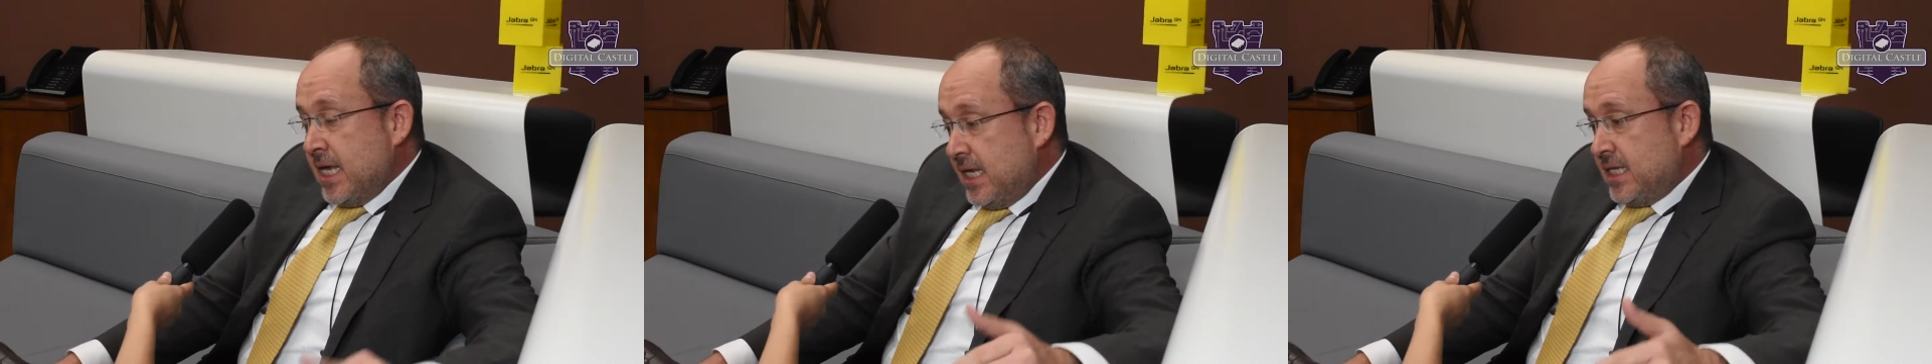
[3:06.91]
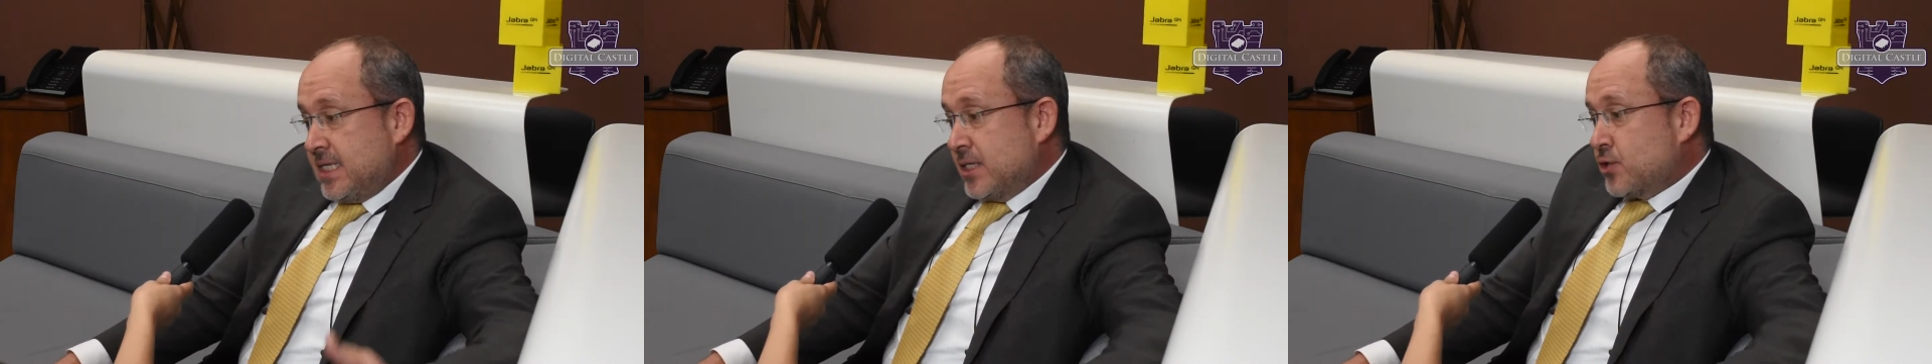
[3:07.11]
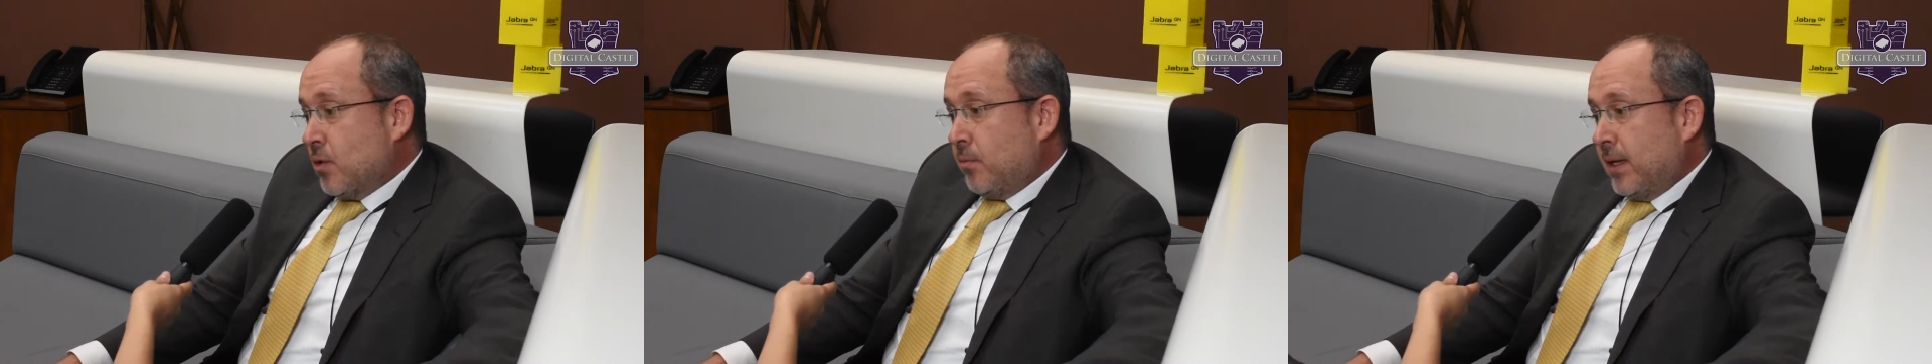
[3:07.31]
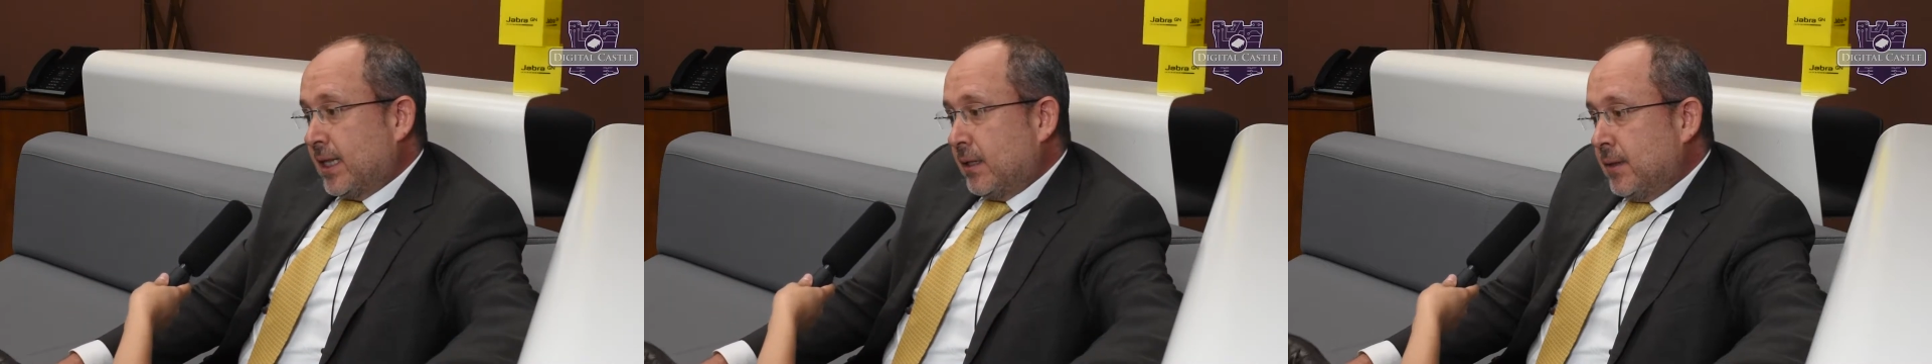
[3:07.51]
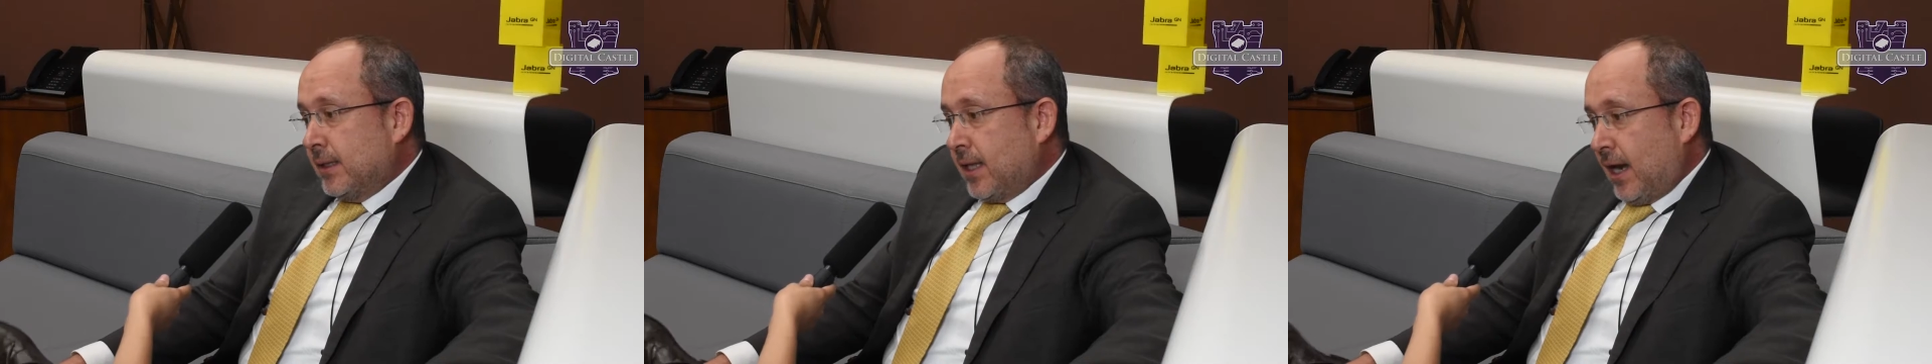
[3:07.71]
Y sí es
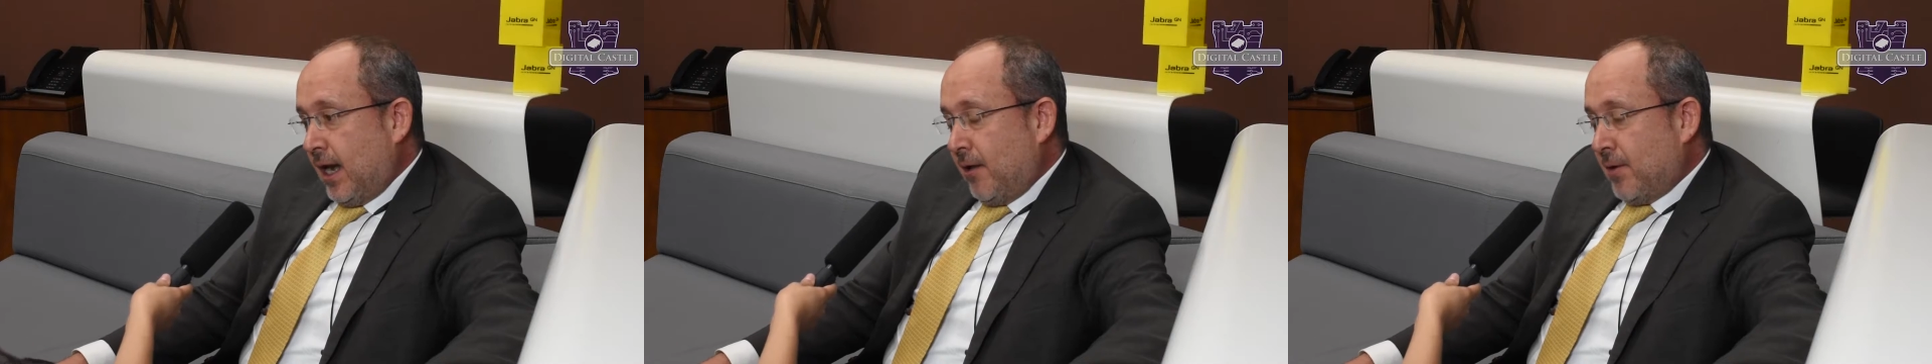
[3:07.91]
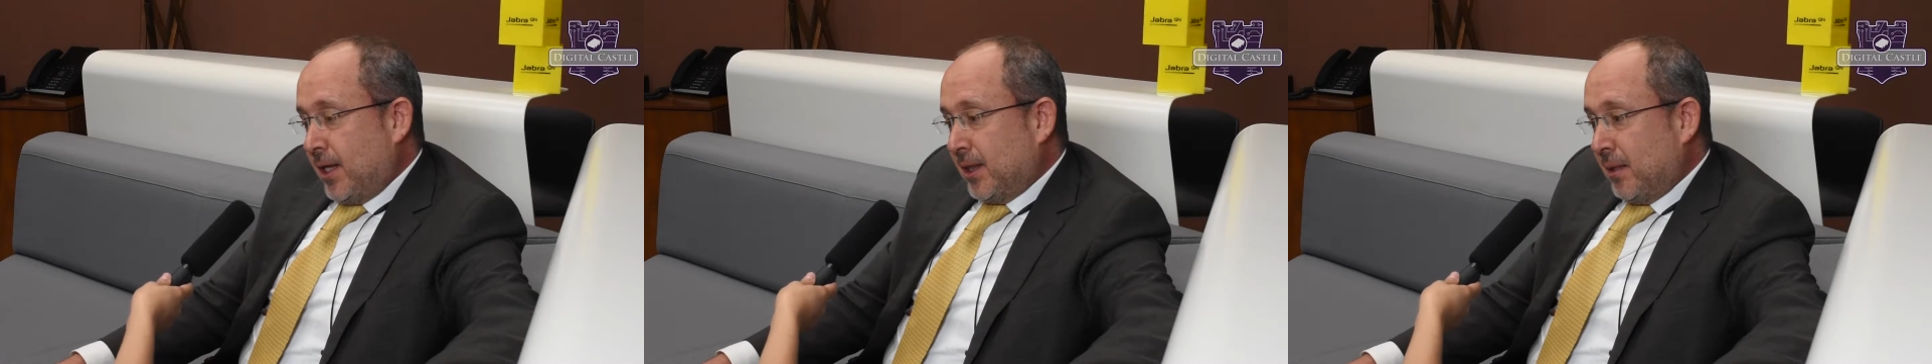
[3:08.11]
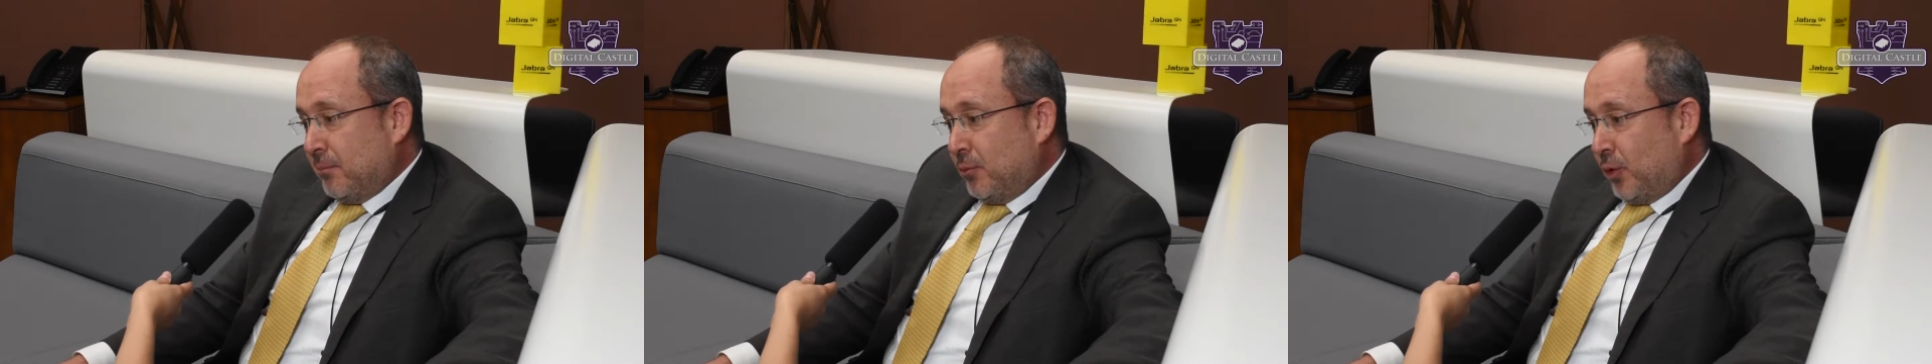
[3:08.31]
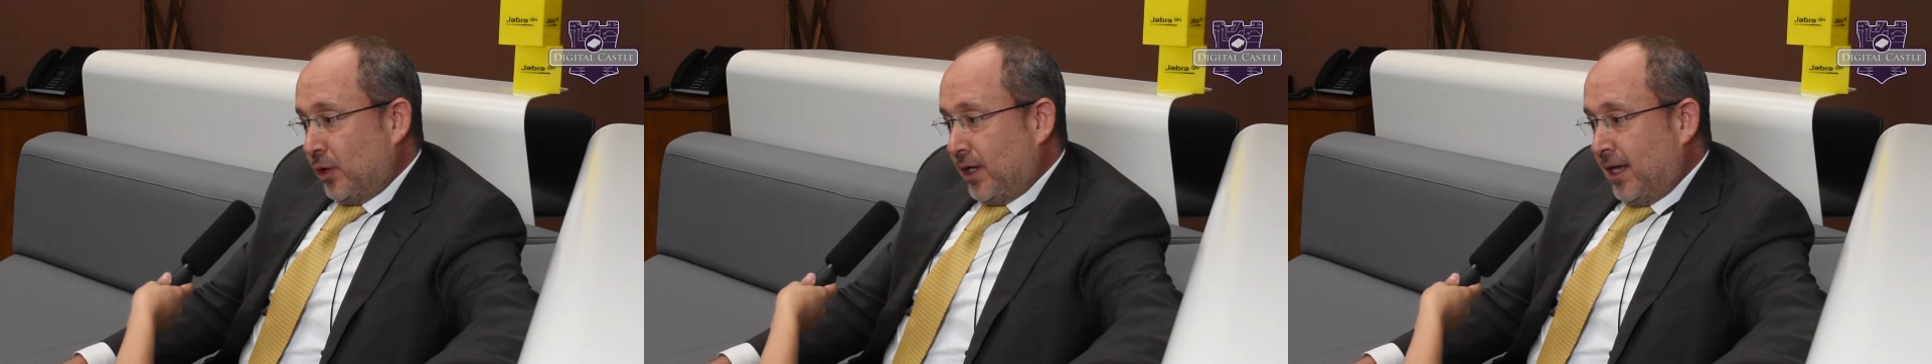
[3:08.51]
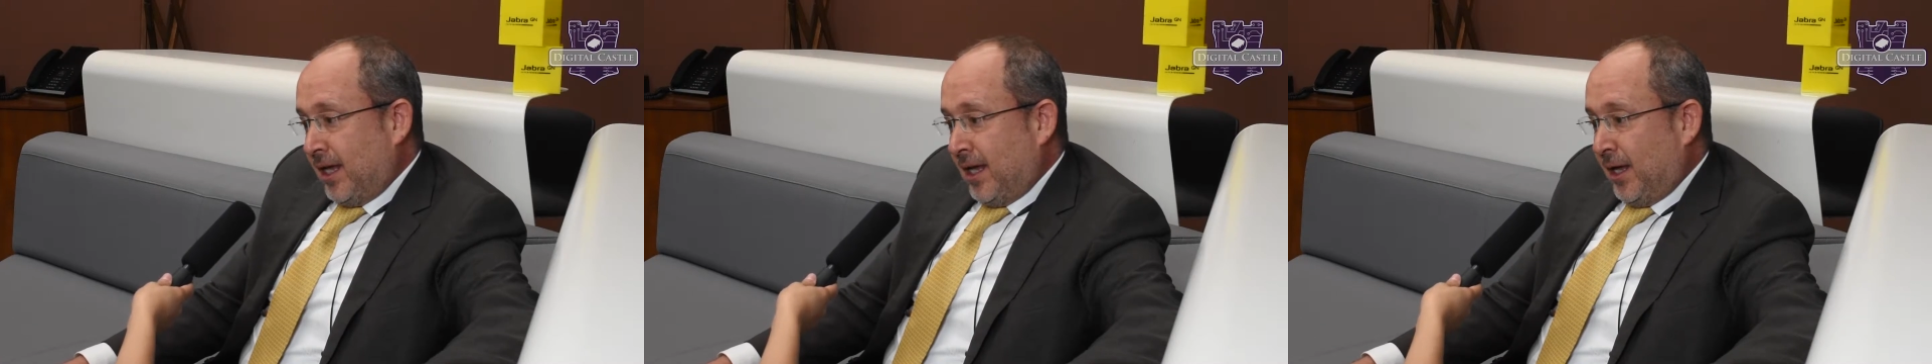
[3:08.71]
completamente relevante
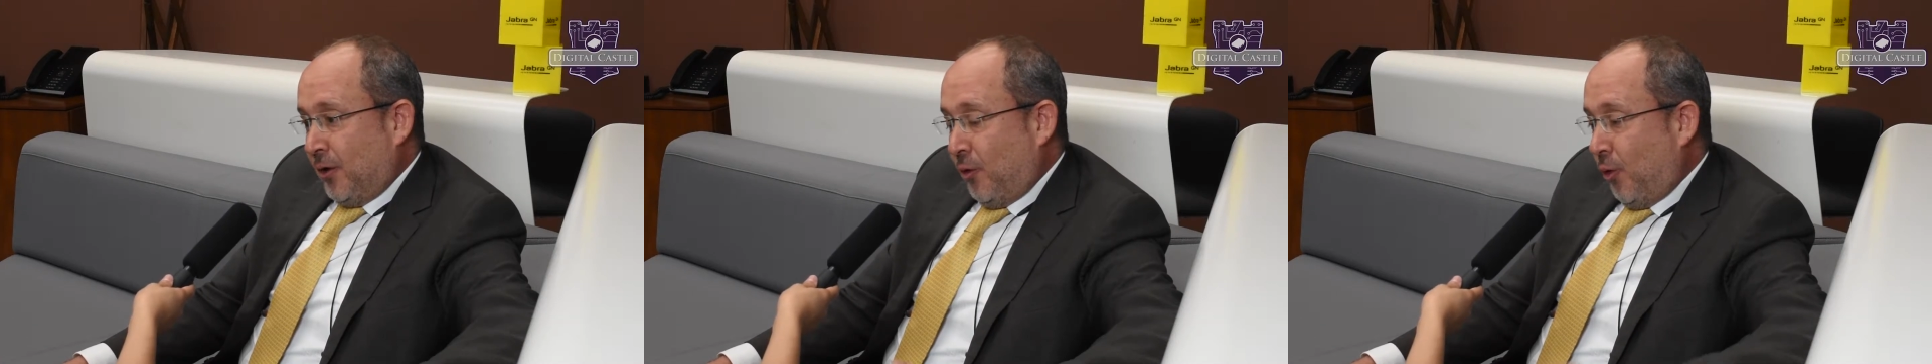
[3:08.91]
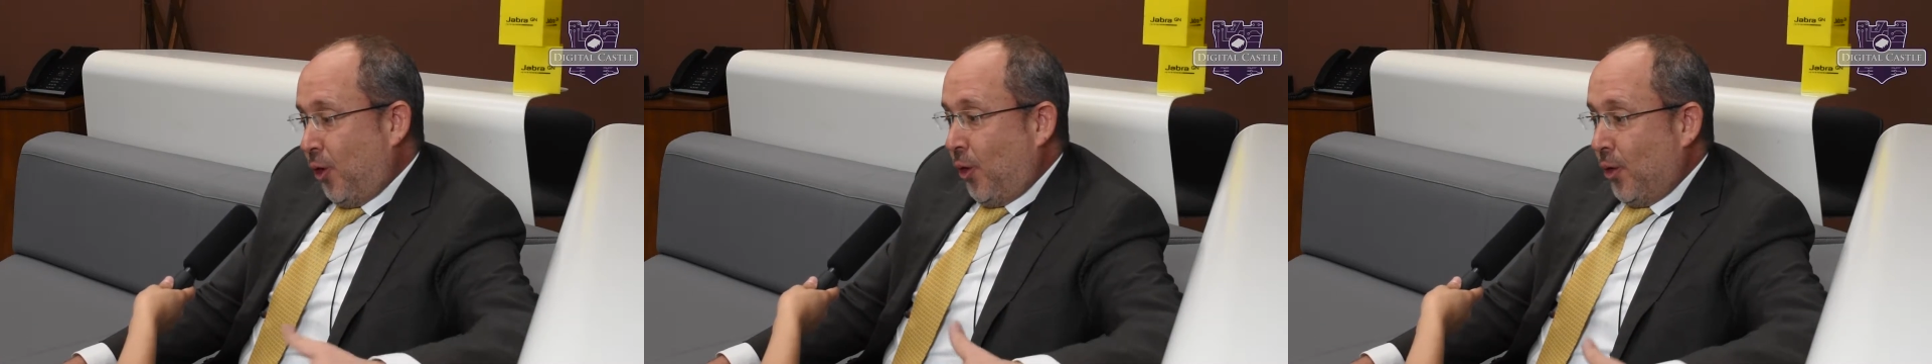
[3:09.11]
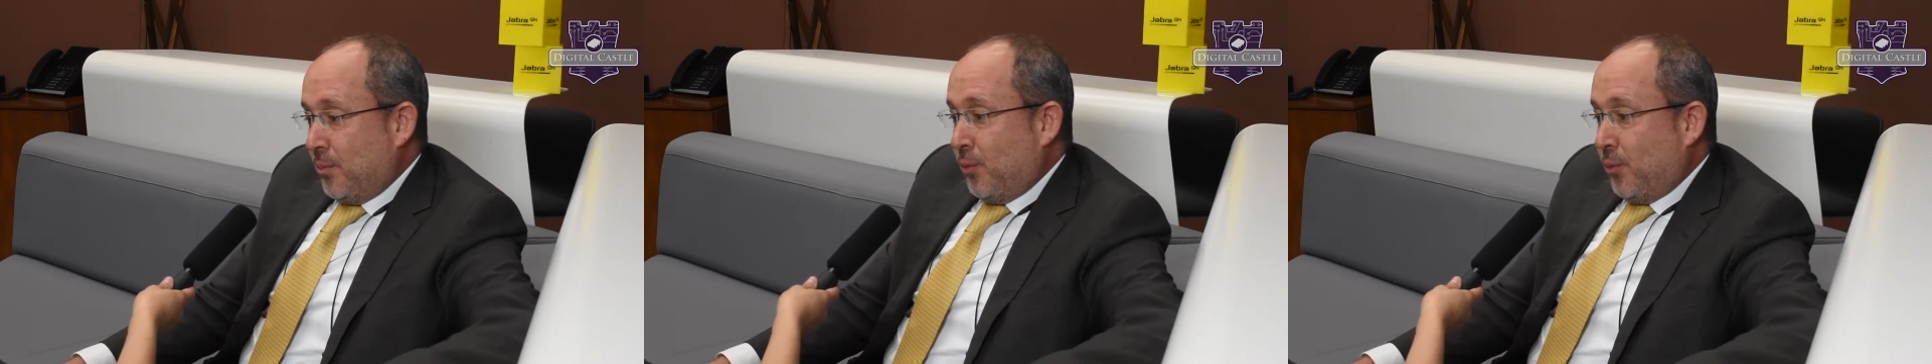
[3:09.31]
porque hoy,